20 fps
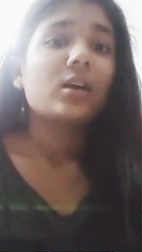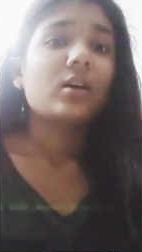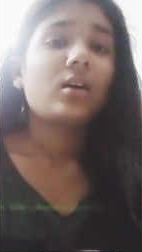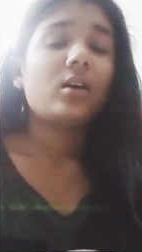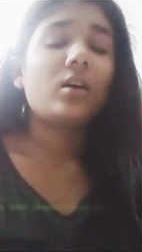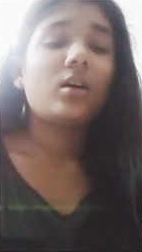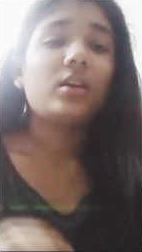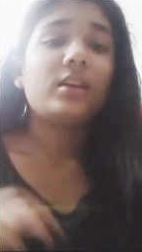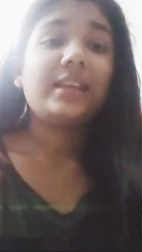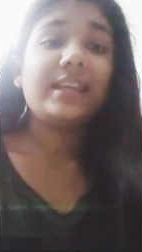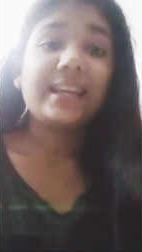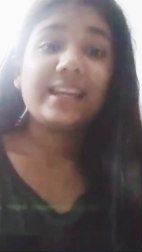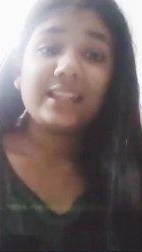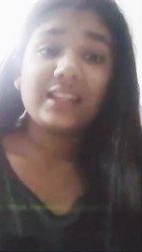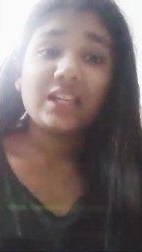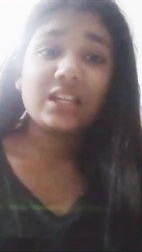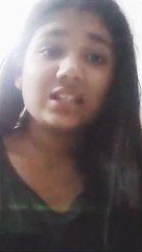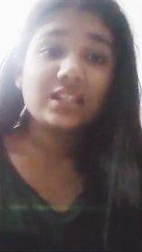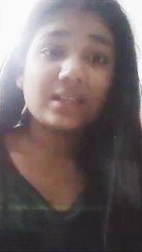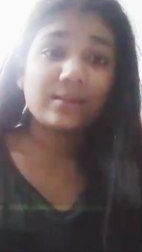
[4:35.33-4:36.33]
Uh, ये
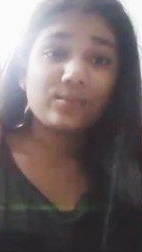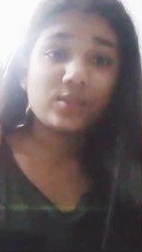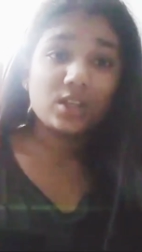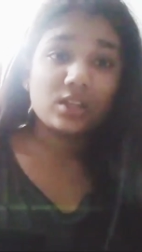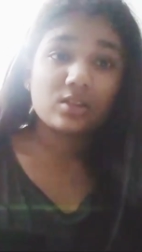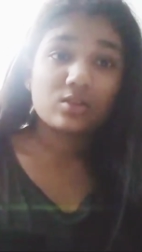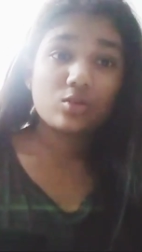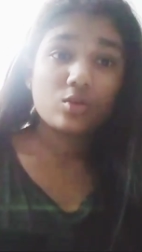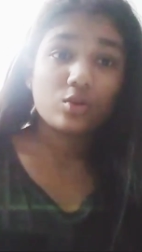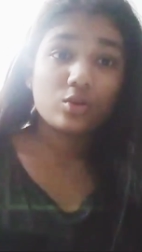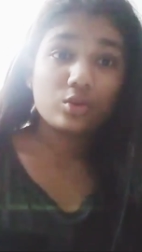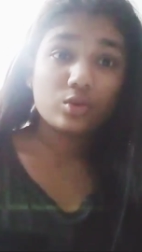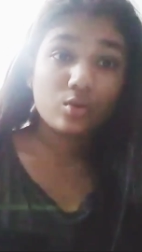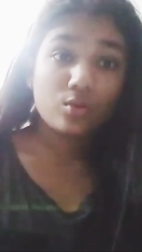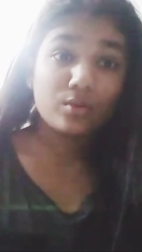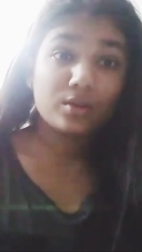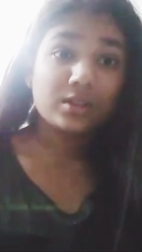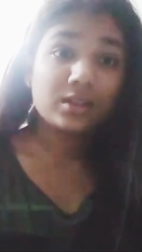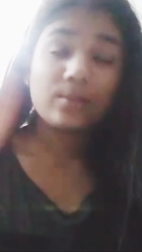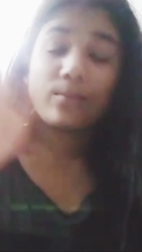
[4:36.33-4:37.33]
तीन सब्जेक्ट्स को
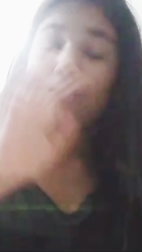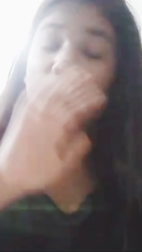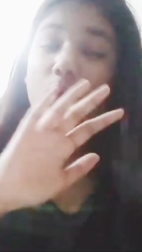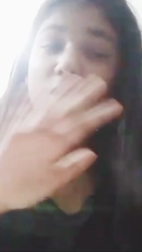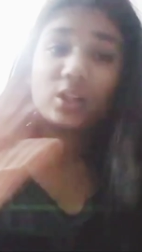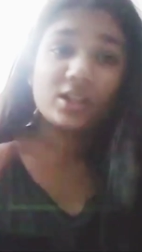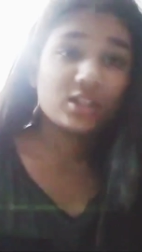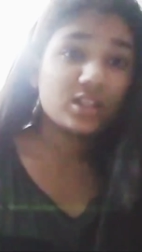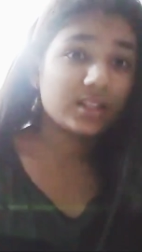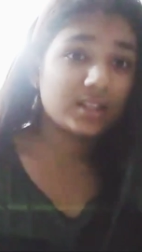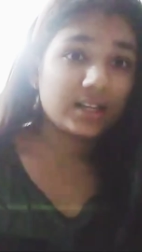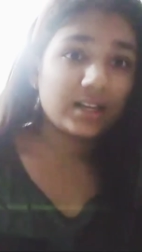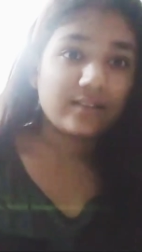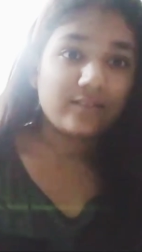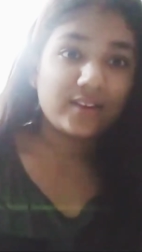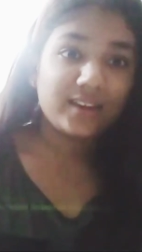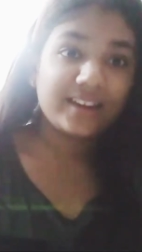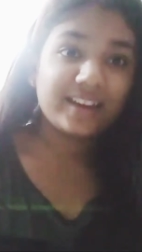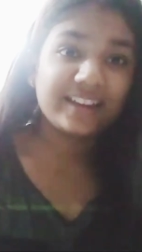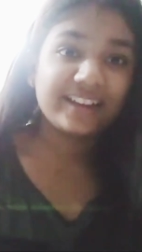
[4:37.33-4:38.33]
स्कूल से बहुत अच्छे से
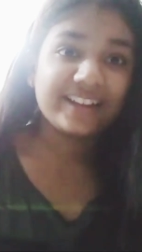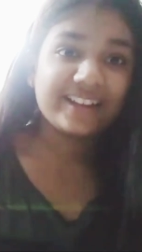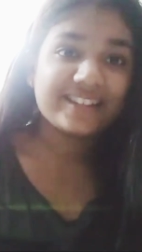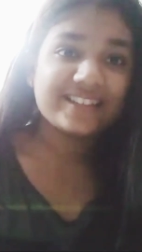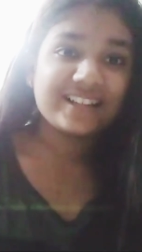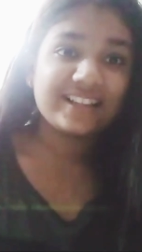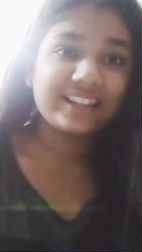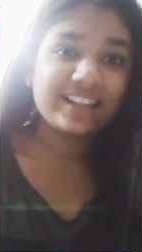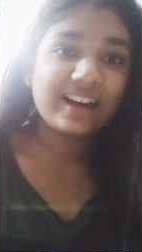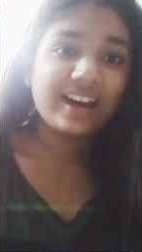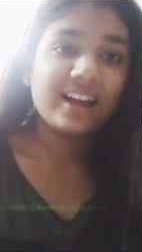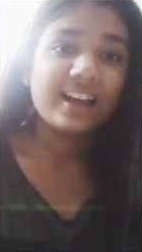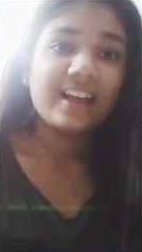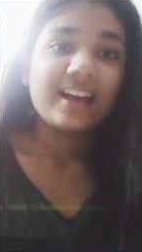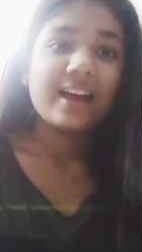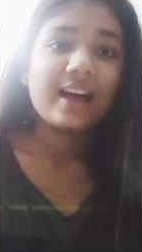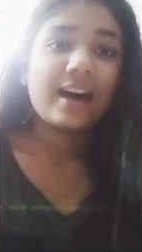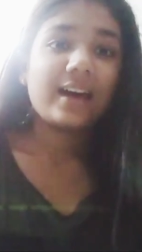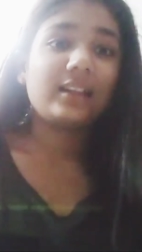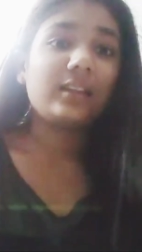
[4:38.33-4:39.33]
कवर करके चलना
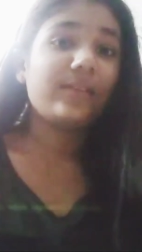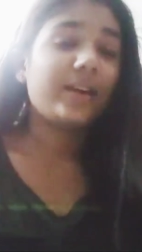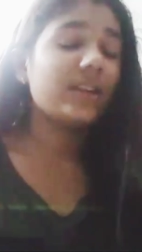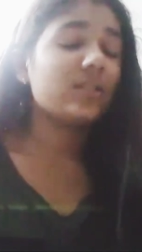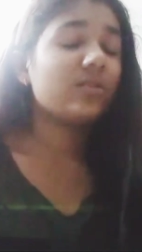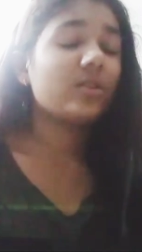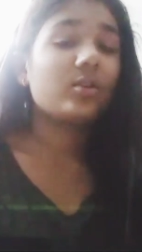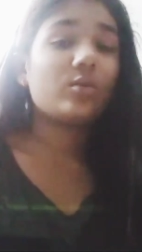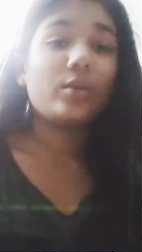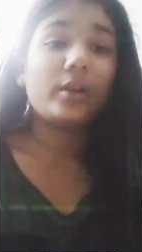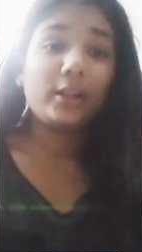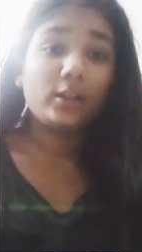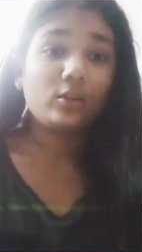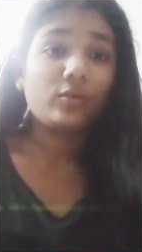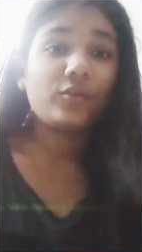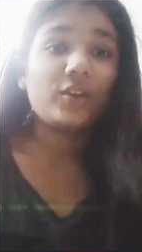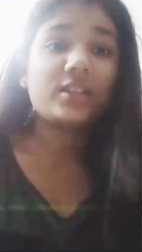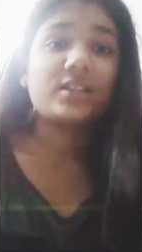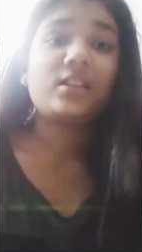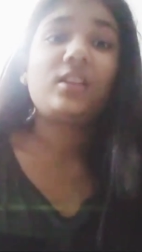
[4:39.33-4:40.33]
अदरवाइज यू आर गोइंग टू
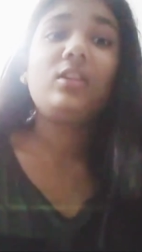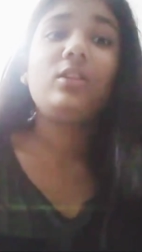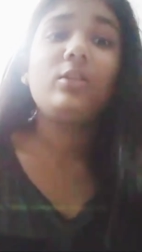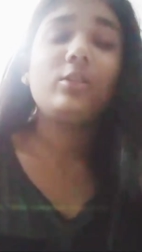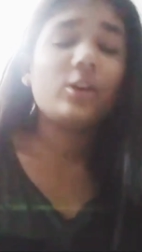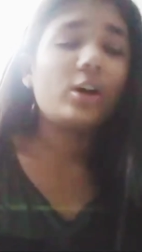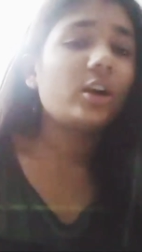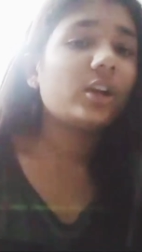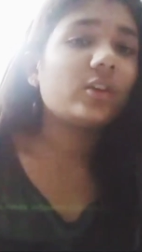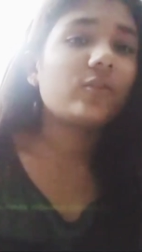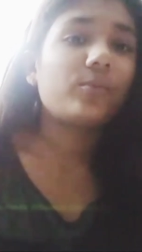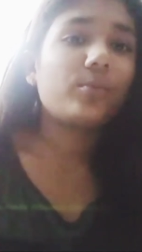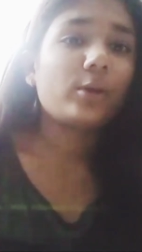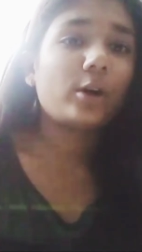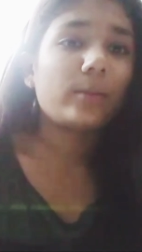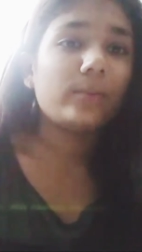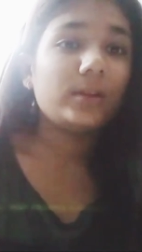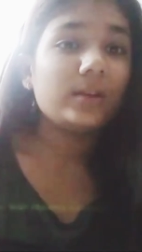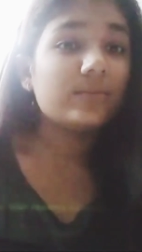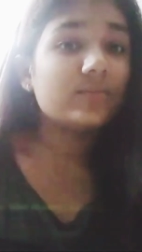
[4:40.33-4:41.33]
फेस अ लॉट ऑफ
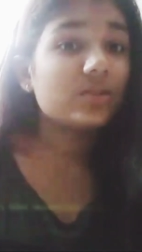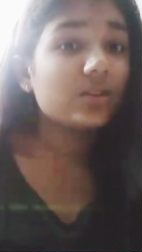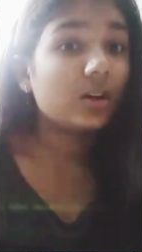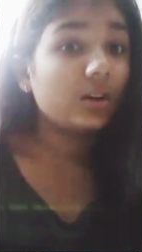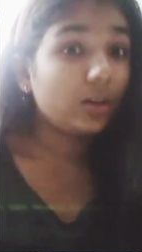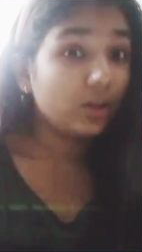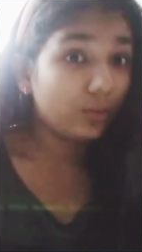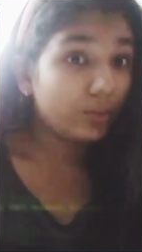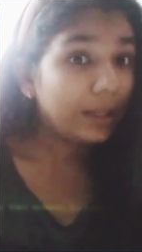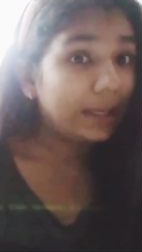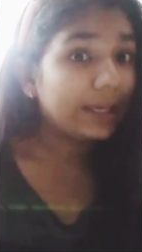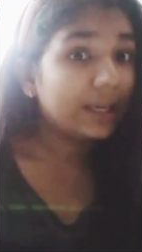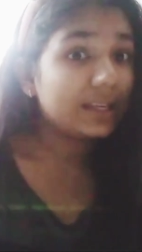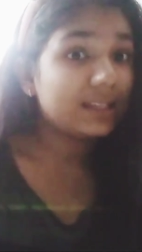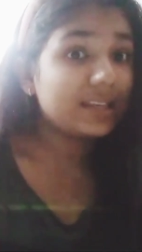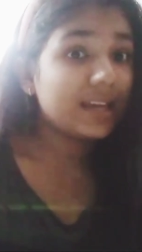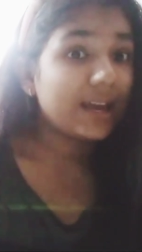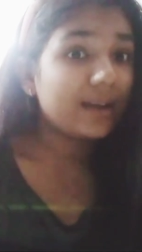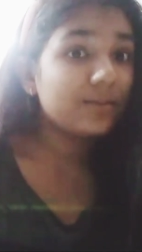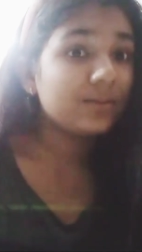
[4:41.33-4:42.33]
प्रॉब्लम्स ड्यूरिंग
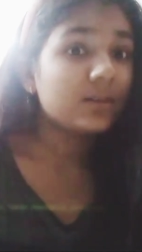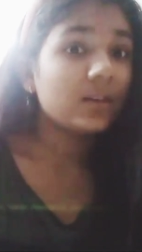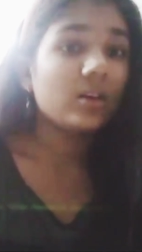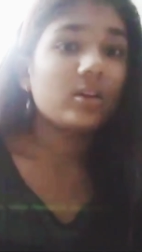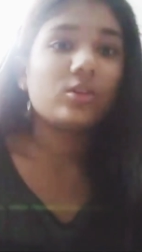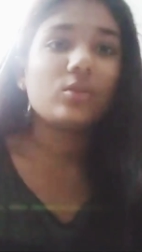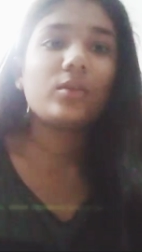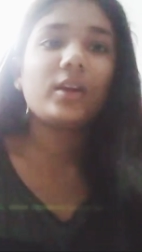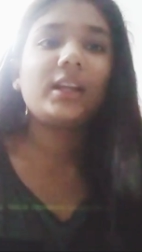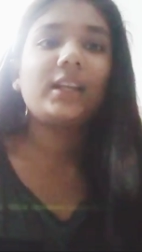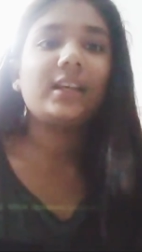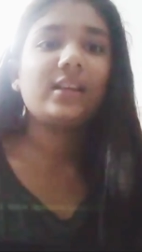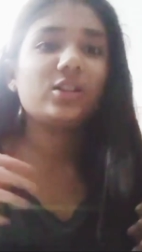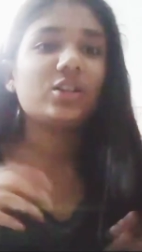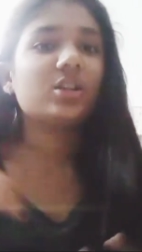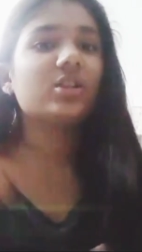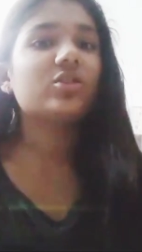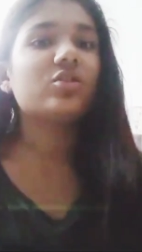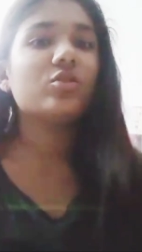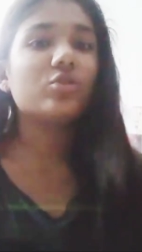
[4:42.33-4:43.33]
एग्जाम्स क्योंकि
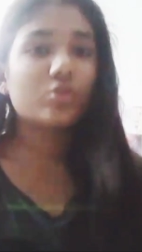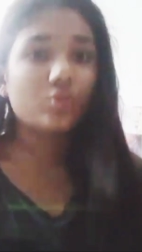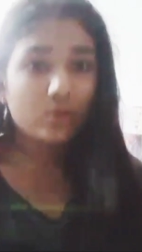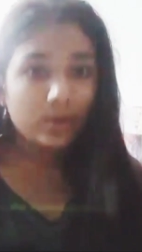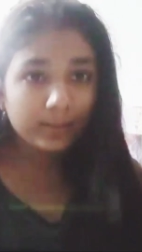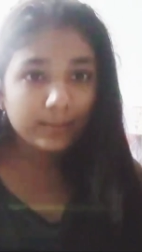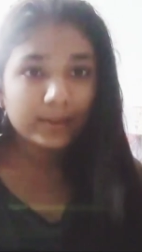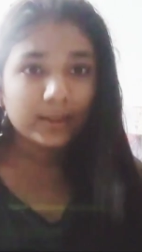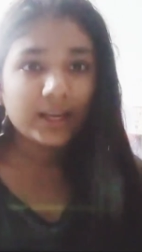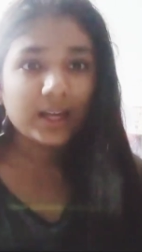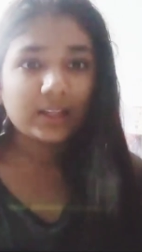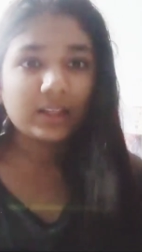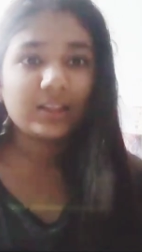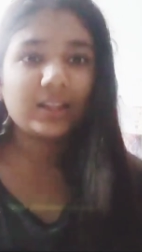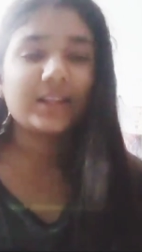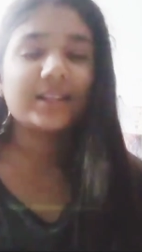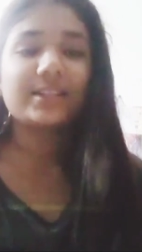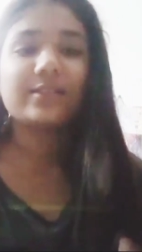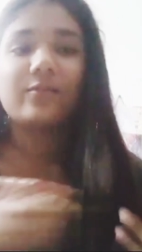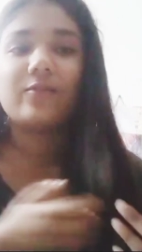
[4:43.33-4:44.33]
टीचर्स जो स्कूल में बताते हैं
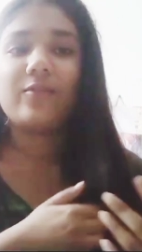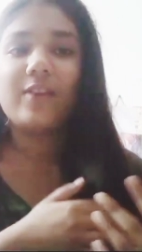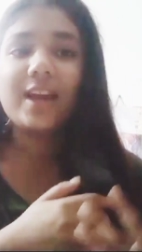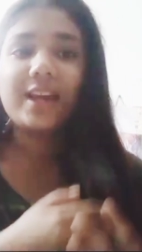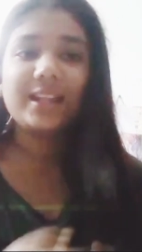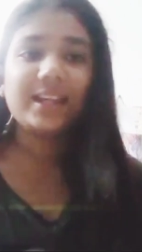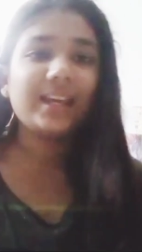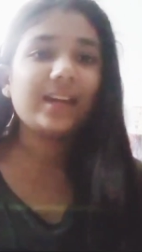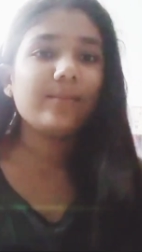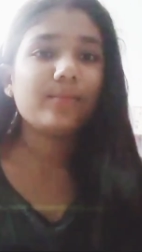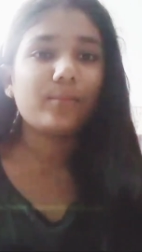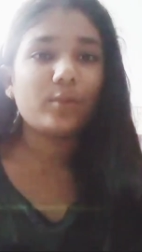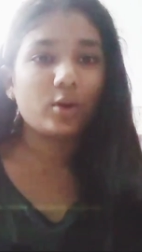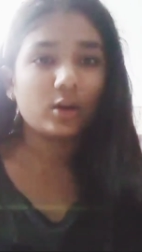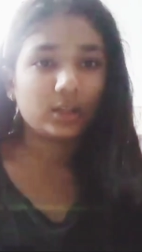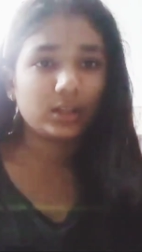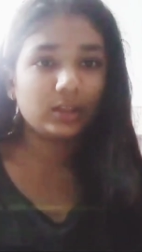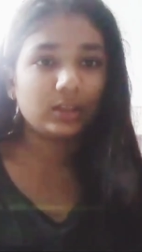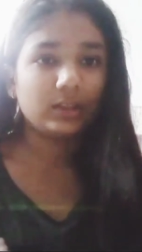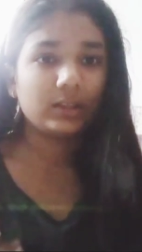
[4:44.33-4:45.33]
दैट इज़ वेरी
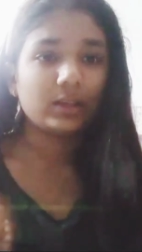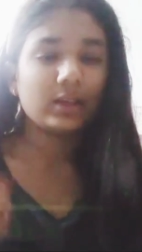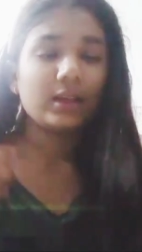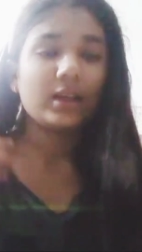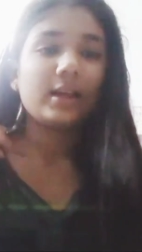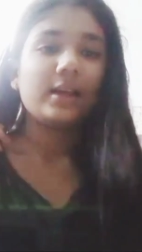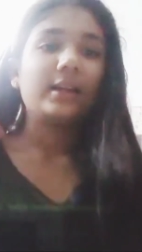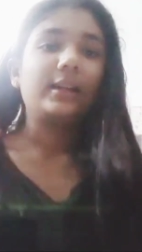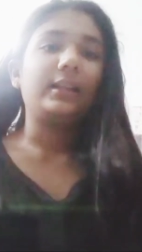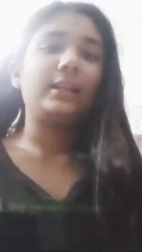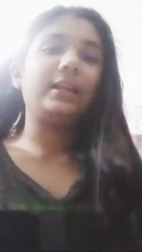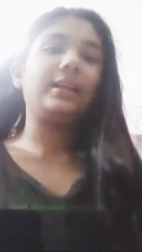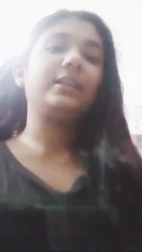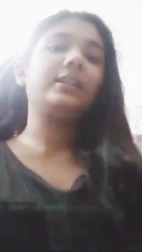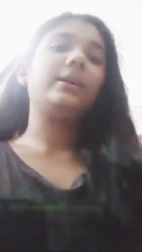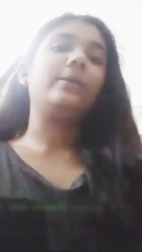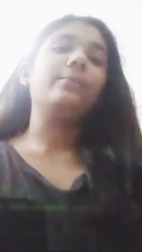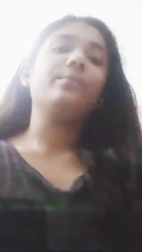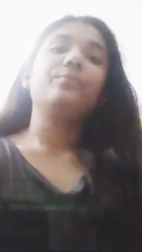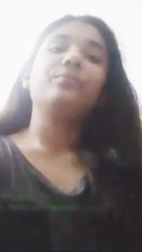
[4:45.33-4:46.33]
इंपॉर्टेंट ठीक है
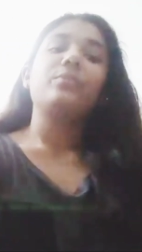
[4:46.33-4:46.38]
ना